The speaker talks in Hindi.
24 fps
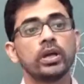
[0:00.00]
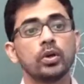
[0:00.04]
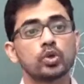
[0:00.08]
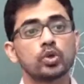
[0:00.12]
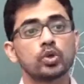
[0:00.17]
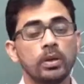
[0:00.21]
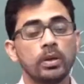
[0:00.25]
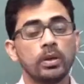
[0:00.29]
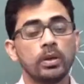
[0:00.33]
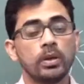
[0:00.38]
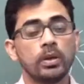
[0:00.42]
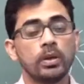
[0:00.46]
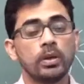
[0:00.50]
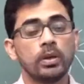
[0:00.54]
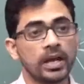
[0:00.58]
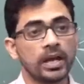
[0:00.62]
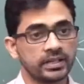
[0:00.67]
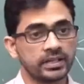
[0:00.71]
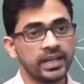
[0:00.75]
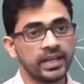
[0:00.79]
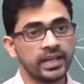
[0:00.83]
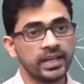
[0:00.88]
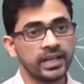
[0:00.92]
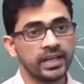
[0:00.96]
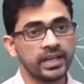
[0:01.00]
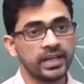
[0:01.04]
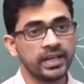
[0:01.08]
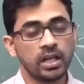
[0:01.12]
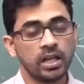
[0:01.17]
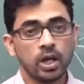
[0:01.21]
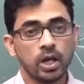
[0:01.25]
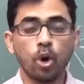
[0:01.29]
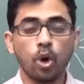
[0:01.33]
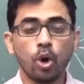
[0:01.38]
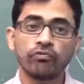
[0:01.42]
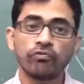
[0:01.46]
उसमें बैक्टीरियल
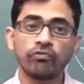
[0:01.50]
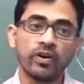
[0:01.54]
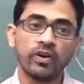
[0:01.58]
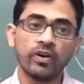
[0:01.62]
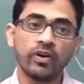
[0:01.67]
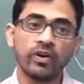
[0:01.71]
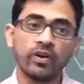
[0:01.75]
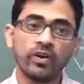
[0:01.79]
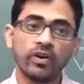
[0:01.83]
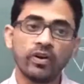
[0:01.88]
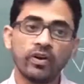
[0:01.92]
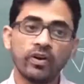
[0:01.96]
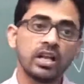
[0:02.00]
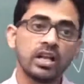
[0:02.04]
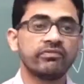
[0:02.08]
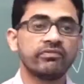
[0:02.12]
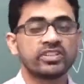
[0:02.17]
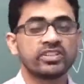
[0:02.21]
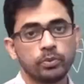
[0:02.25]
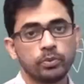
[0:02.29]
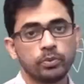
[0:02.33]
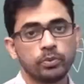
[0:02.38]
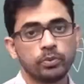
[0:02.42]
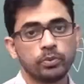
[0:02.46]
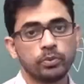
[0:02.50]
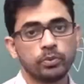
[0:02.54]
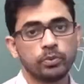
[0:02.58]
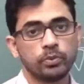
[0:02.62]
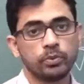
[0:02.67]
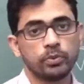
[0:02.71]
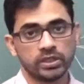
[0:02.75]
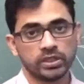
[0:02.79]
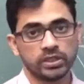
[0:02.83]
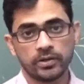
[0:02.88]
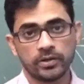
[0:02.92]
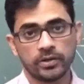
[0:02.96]
और फंगल इन्फेक्शन भी हो
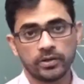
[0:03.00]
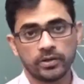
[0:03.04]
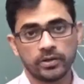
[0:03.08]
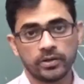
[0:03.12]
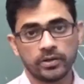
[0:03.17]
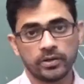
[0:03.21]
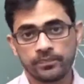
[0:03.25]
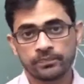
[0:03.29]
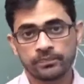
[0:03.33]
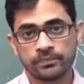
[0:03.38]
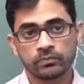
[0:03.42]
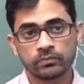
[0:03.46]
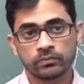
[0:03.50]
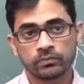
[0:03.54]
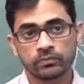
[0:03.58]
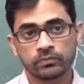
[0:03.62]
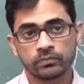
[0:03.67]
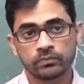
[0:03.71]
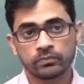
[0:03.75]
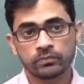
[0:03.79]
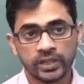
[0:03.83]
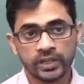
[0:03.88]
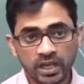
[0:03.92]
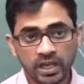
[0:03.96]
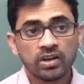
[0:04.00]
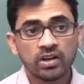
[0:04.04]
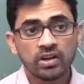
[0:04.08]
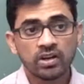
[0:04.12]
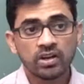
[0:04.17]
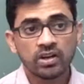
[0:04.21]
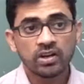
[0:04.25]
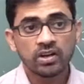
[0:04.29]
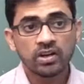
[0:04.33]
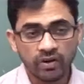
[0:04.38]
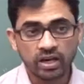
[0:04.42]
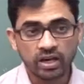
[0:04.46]
जाता है ठीक है
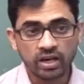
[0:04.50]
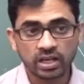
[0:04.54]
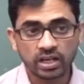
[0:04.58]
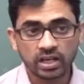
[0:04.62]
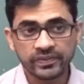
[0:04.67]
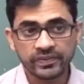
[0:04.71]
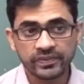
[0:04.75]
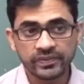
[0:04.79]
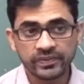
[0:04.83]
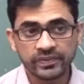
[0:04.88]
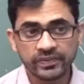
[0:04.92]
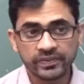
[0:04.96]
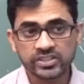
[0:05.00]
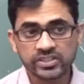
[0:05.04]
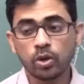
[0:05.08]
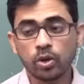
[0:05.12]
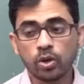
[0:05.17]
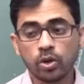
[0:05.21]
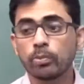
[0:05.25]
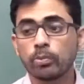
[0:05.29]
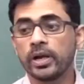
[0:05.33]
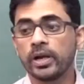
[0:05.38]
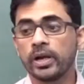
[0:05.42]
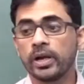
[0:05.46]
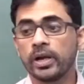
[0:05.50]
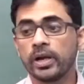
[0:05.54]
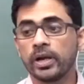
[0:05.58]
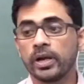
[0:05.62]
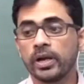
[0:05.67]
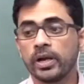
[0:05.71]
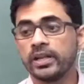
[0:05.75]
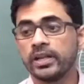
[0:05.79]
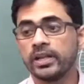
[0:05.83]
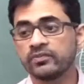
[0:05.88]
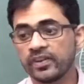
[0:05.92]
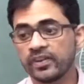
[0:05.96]
फंगल इन्फेक्शन और
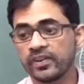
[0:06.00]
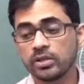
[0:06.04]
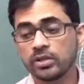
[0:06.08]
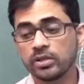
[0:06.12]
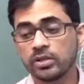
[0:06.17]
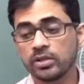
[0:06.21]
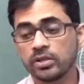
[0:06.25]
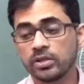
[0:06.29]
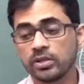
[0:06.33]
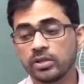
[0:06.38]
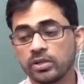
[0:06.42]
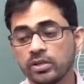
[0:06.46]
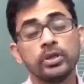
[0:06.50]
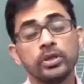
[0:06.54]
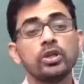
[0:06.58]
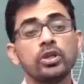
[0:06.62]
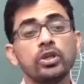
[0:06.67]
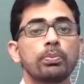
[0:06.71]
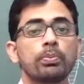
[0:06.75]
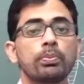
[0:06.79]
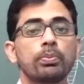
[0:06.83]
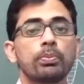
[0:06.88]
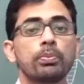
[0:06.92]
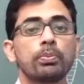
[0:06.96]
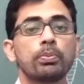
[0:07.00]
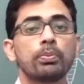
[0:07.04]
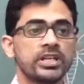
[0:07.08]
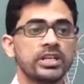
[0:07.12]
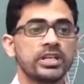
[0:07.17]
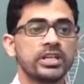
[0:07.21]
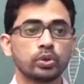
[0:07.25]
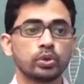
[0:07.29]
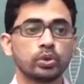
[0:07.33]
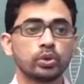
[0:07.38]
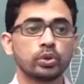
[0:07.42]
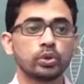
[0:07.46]
बैक्टीरियल इन्फेक्शन भी
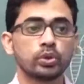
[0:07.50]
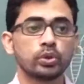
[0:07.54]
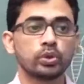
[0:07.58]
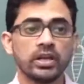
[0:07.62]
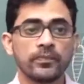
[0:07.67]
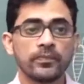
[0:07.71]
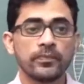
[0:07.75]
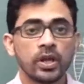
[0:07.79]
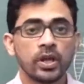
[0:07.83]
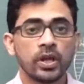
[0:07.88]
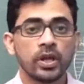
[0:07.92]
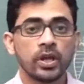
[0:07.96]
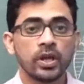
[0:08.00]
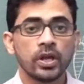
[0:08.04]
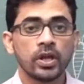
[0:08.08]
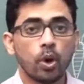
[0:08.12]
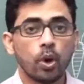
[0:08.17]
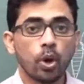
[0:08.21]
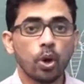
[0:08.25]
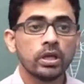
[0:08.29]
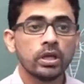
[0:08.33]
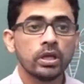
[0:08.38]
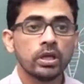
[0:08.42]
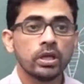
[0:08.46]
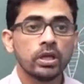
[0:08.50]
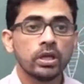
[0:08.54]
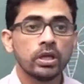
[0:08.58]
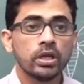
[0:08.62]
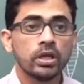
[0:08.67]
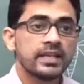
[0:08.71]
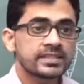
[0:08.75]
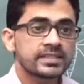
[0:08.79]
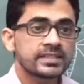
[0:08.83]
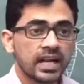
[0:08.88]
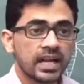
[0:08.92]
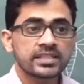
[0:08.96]
प्रेजेंट होता है और
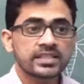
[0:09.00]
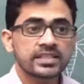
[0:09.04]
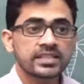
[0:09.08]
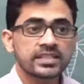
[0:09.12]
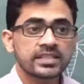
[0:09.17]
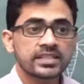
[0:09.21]
इसके कारण से